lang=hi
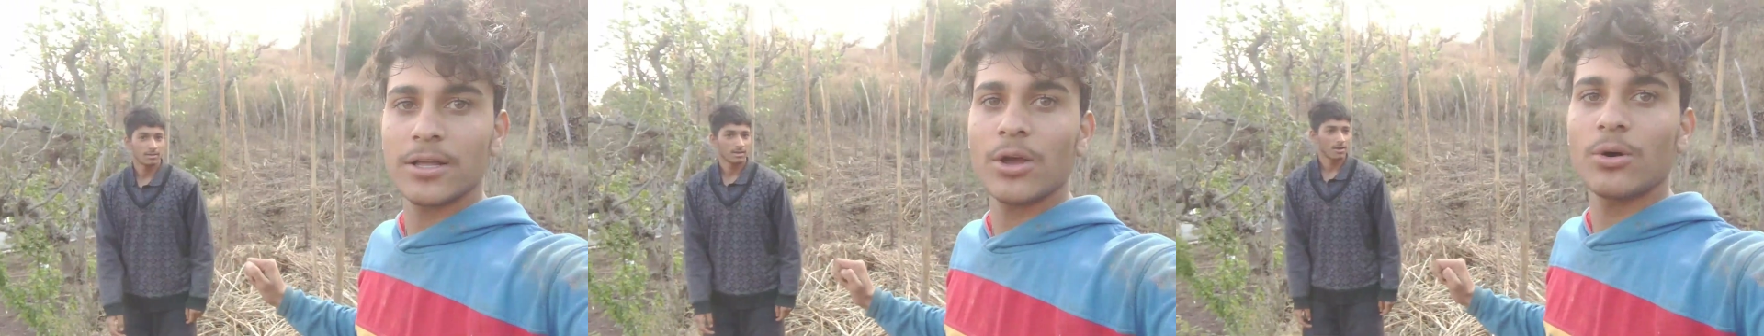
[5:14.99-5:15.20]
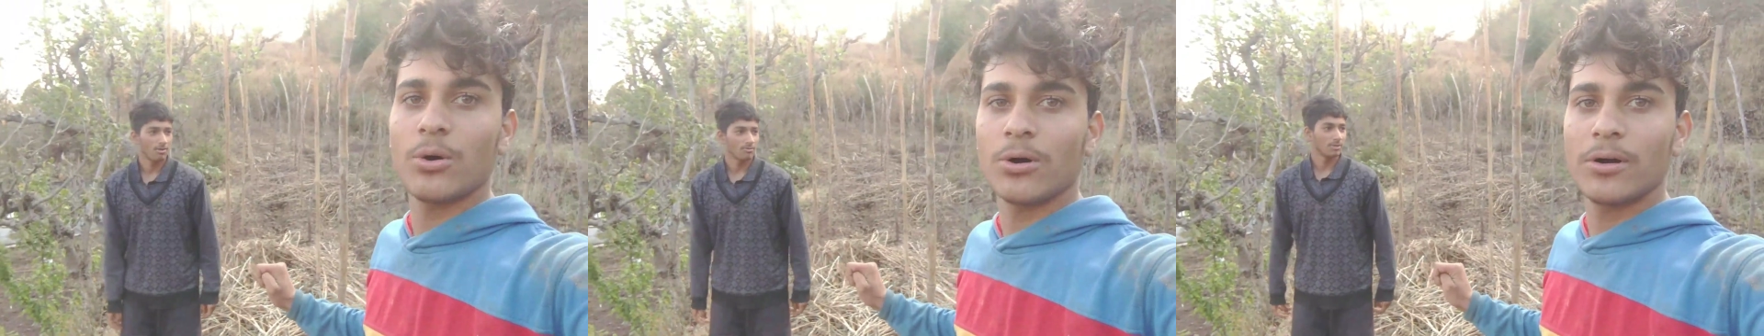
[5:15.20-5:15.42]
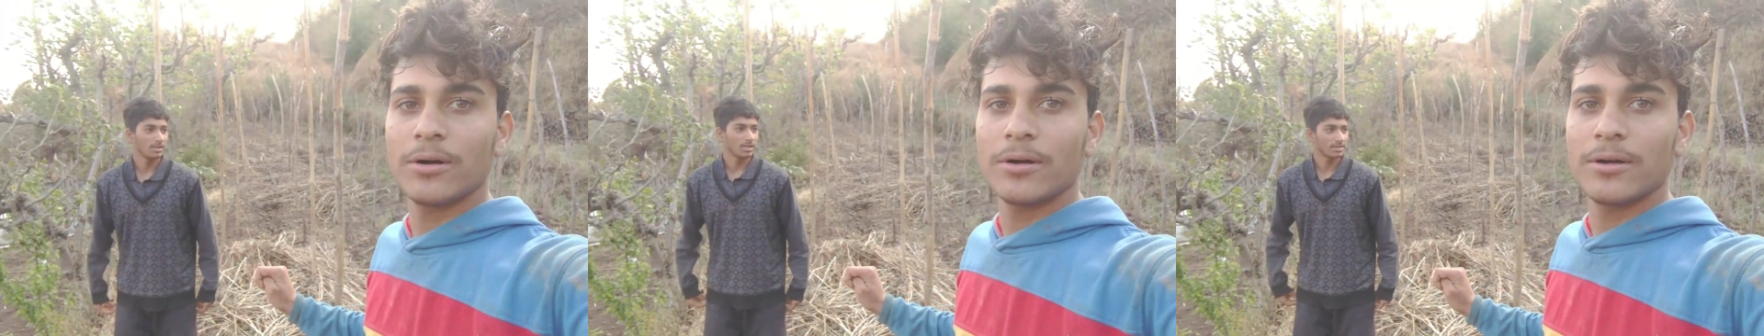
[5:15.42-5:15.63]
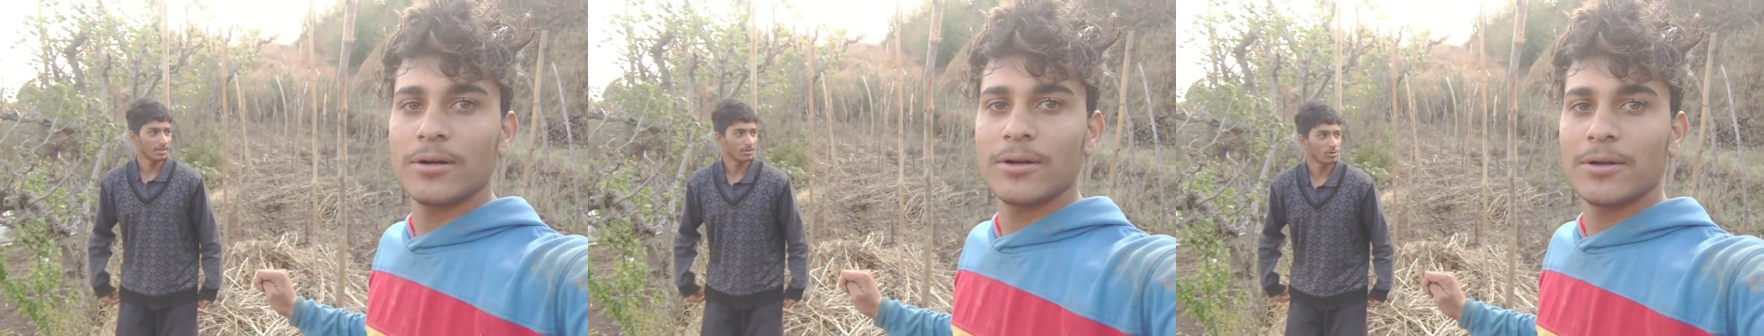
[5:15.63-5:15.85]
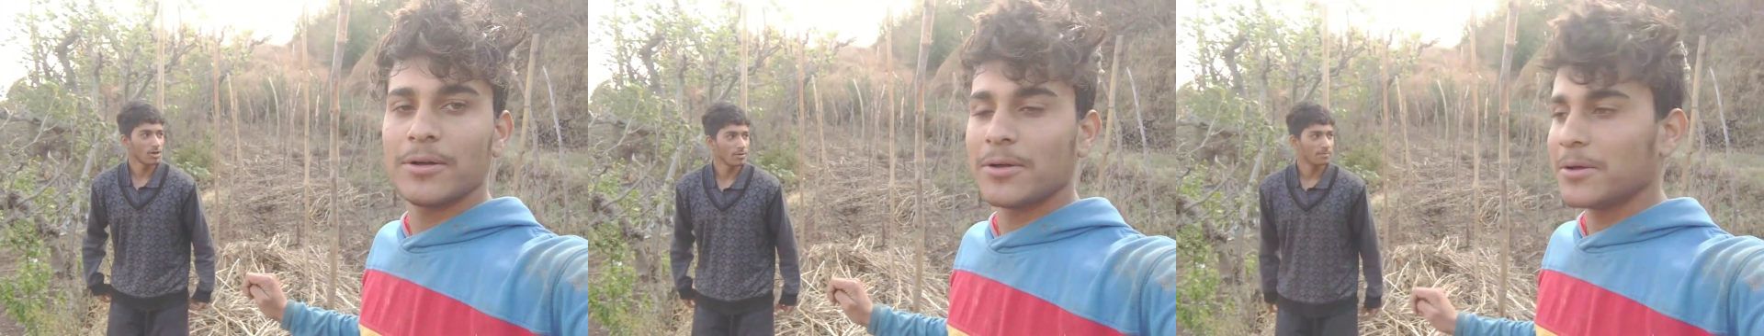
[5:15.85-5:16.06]
क्यों
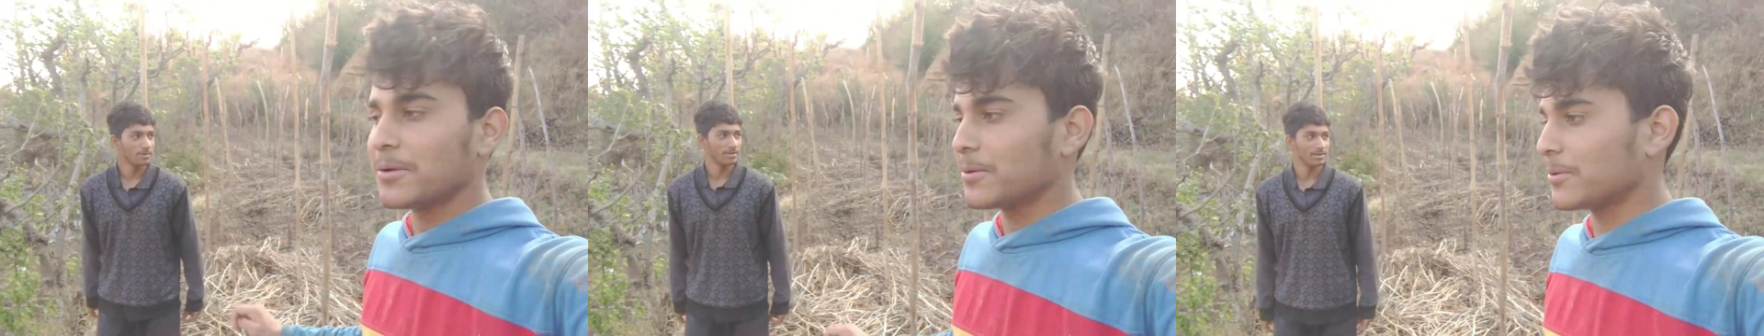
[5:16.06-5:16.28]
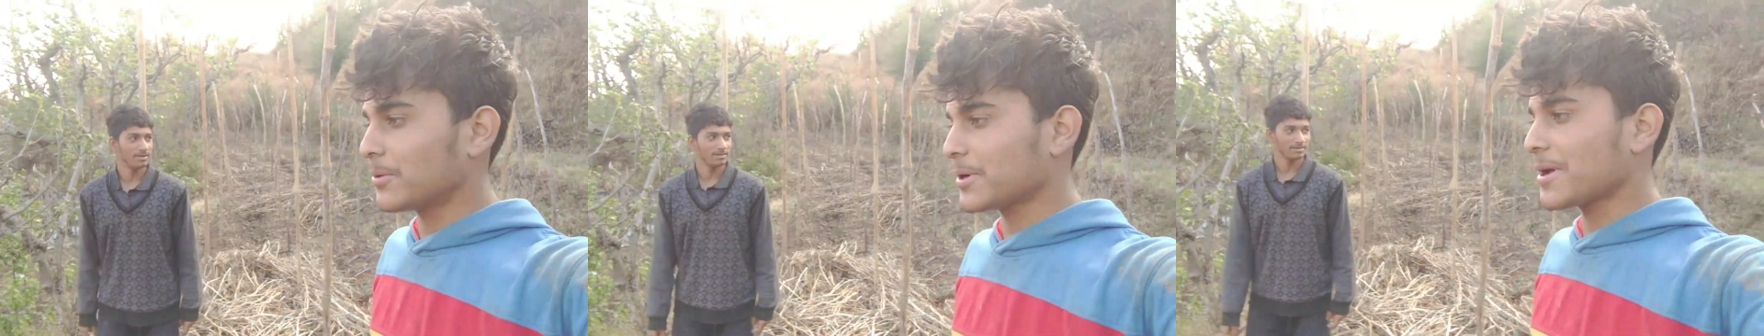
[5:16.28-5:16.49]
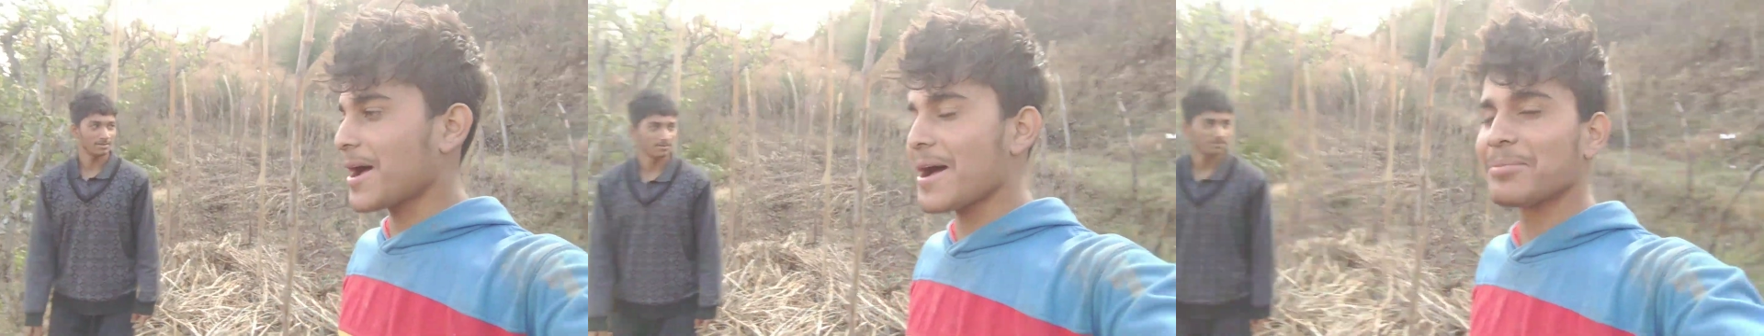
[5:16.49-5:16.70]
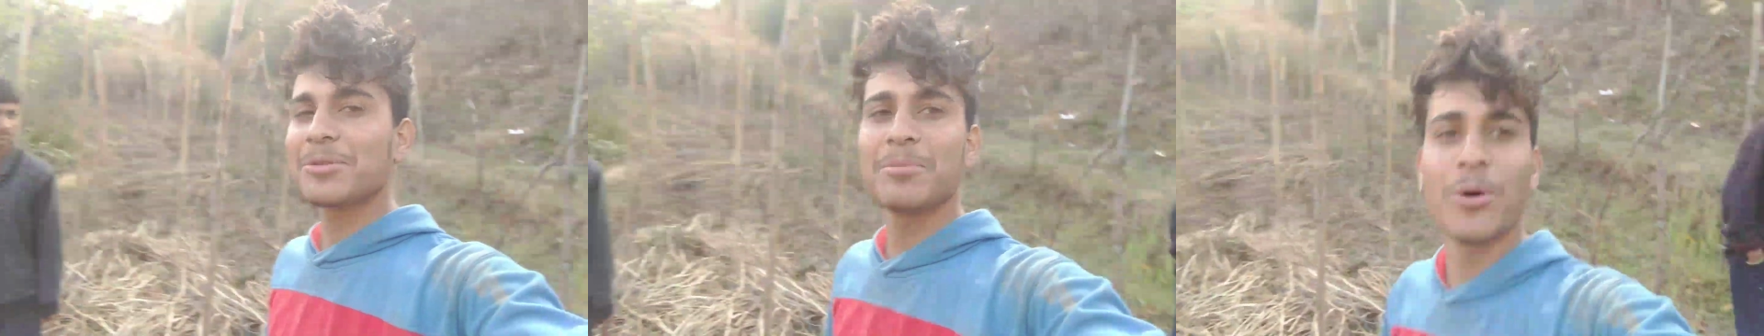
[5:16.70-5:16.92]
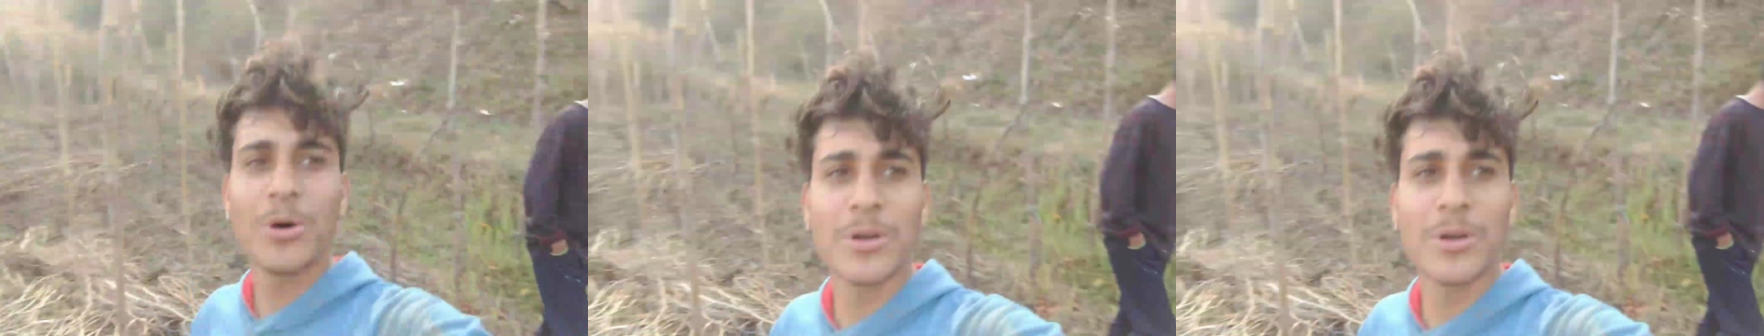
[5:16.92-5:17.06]
मिलता और काम तो